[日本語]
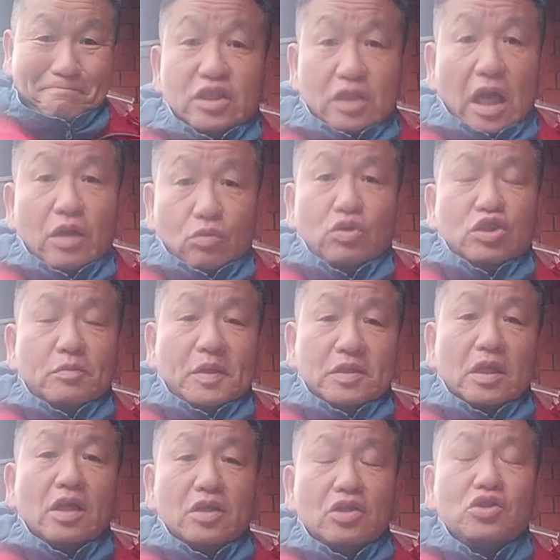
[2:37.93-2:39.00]
あと一番
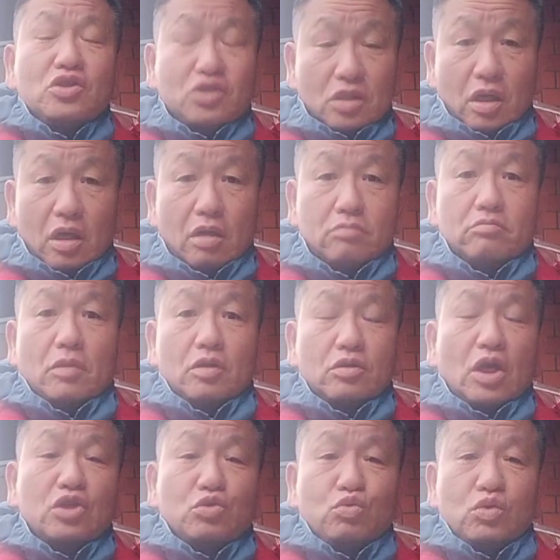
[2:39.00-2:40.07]
最近に来た、まあ、
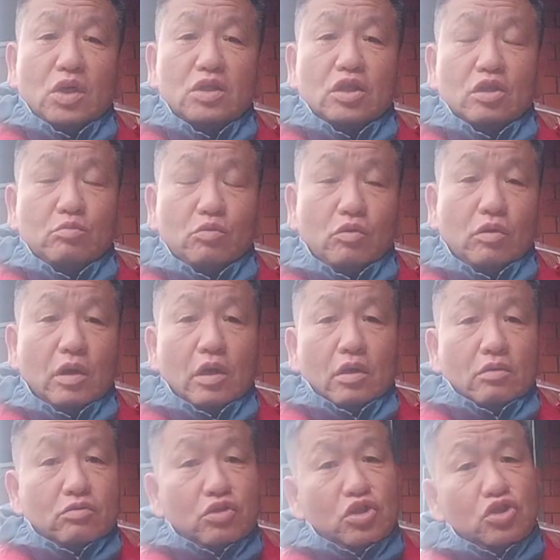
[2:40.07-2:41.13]
内職なんですけども、
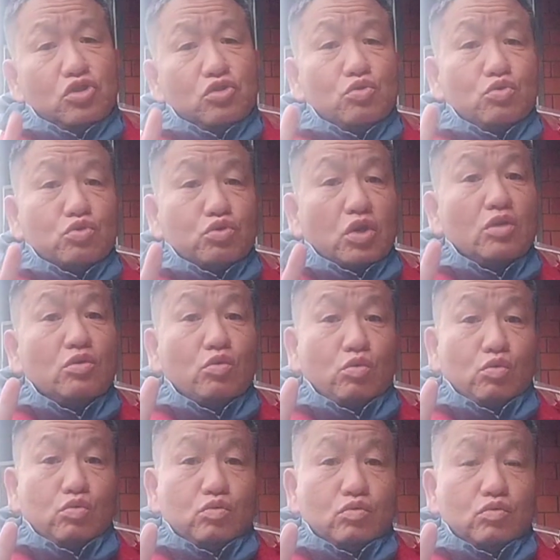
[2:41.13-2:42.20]
23
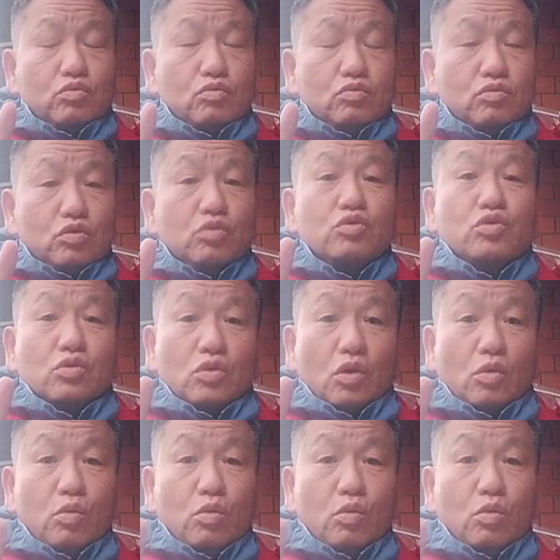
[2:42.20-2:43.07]
ドルって言うんですよね。